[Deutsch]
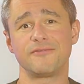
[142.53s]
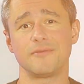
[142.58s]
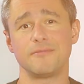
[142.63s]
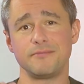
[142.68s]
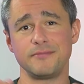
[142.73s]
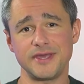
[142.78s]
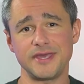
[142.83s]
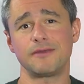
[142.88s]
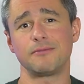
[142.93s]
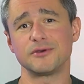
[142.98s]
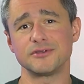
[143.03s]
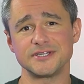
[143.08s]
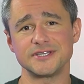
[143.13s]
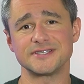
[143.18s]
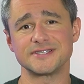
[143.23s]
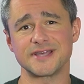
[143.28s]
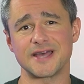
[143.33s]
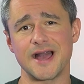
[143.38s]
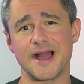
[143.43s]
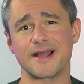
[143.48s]
für mich, muss
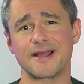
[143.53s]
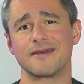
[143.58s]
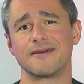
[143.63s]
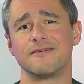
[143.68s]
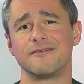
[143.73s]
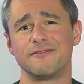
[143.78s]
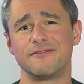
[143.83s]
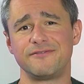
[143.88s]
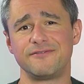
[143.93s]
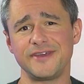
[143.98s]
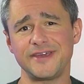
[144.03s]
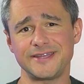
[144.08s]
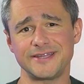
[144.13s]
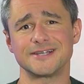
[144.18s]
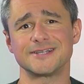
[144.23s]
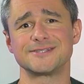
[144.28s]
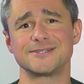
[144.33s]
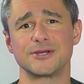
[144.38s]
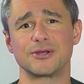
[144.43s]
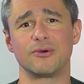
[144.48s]
ich sagen,
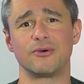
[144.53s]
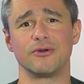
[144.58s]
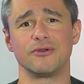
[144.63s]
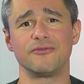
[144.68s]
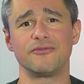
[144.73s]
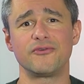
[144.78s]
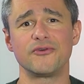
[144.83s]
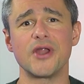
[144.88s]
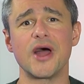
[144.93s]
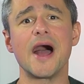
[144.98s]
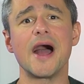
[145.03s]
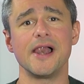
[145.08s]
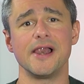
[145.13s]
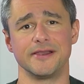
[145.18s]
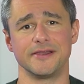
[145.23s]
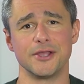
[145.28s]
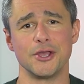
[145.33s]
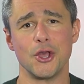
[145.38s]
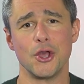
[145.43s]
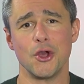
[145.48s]
wichtigste Grund von
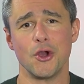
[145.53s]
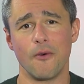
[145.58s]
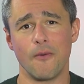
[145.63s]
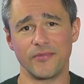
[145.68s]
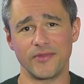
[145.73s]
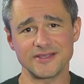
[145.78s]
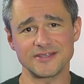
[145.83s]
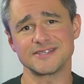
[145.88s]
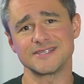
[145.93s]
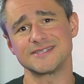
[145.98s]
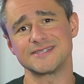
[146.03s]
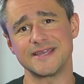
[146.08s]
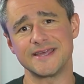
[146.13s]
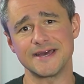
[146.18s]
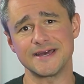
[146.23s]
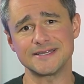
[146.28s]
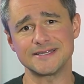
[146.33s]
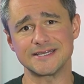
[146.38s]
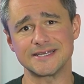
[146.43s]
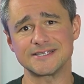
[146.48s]
allen. Und das ist
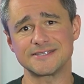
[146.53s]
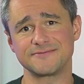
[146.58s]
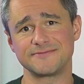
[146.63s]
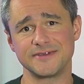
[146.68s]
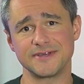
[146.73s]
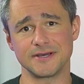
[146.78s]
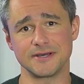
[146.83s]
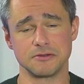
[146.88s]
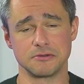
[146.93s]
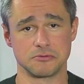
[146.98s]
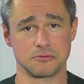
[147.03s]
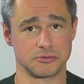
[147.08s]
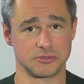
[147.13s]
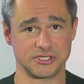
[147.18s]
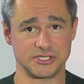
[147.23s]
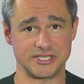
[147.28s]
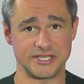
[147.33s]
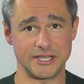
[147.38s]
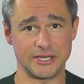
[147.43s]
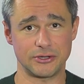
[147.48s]
der, dass wir
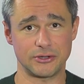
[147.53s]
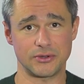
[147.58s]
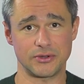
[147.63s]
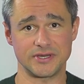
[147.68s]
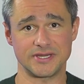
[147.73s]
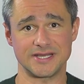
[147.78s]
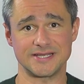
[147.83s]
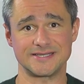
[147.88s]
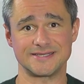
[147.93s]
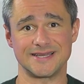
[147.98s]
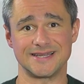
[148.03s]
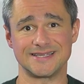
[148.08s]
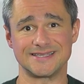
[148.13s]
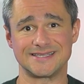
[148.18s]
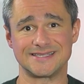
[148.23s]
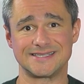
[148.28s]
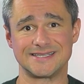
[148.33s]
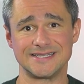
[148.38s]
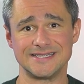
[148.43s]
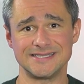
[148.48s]
sehen können, dass
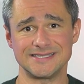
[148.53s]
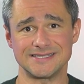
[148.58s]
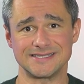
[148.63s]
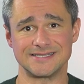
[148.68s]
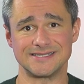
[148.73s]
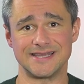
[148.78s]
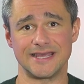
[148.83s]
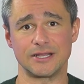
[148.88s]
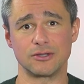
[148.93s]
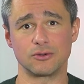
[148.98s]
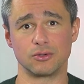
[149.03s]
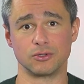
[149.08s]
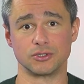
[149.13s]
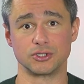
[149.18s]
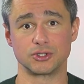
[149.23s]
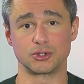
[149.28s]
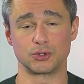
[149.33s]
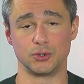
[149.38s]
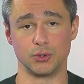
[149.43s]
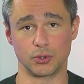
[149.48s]
der
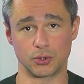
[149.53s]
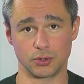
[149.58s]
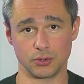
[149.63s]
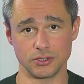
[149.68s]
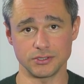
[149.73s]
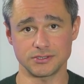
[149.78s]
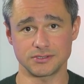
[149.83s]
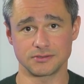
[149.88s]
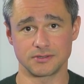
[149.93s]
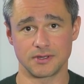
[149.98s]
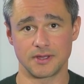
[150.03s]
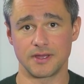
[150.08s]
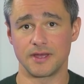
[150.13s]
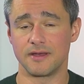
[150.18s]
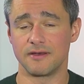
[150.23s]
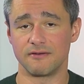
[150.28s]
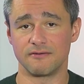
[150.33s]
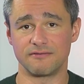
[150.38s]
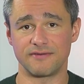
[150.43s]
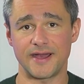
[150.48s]
Zinssenkungszyklus
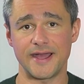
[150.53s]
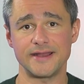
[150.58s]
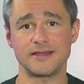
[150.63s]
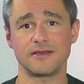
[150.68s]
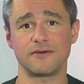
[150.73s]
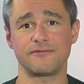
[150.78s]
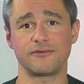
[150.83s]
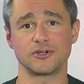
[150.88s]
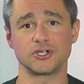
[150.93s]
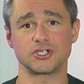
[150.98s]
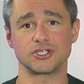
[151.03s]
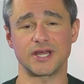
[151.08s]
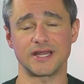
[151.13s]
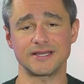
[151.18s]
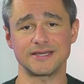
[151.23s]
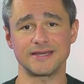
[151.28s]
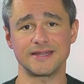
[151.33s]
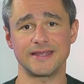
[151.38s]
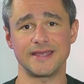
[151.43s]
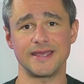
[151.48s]
weiter
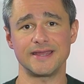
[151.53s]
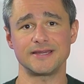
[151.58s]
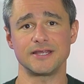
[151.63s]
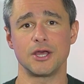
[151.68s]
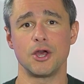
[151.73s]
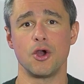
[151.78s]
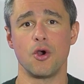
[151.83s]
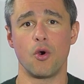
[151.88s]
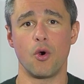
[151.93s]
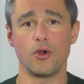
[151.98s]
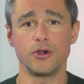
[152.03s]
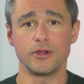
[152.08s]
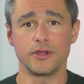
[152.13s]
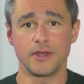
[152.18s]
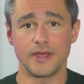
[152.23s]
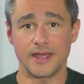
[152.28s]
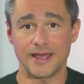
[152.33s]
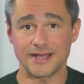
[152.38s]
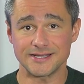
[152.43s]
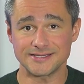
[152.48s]
vonstatten geht und
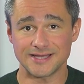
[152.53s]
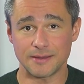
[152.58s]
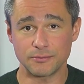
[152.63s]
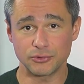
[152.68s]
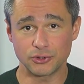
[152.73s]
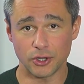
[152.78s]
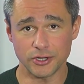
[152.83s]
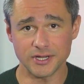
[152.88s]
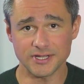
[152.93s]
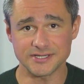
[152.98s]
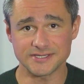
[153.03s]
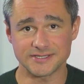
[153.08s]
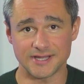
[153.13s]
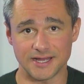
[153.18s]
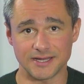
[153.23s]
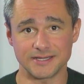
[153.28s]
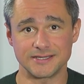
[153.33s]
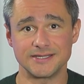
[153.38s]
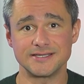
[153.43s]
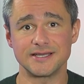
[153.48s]
erst am
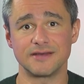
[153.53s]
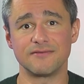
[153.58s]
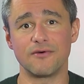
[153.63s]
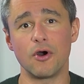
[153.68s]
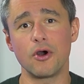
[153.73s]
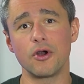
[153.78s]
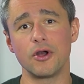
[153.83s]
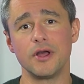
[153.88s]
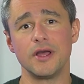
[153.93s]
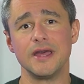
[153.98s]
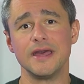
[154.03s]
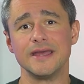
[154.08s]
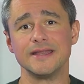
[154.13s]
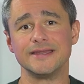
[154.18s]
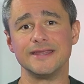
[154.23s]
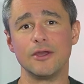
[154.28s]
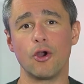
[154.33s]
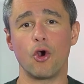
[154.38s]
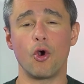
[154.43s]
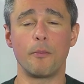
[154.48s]
Donnerstag in dieser Woche
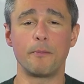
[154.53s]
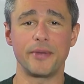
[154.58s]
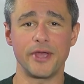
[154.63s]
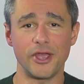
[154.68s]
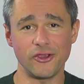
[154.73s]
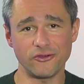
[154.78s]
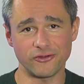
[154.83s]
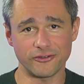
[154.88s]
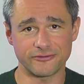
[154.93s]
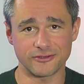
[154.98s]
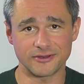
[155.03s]
die Europäische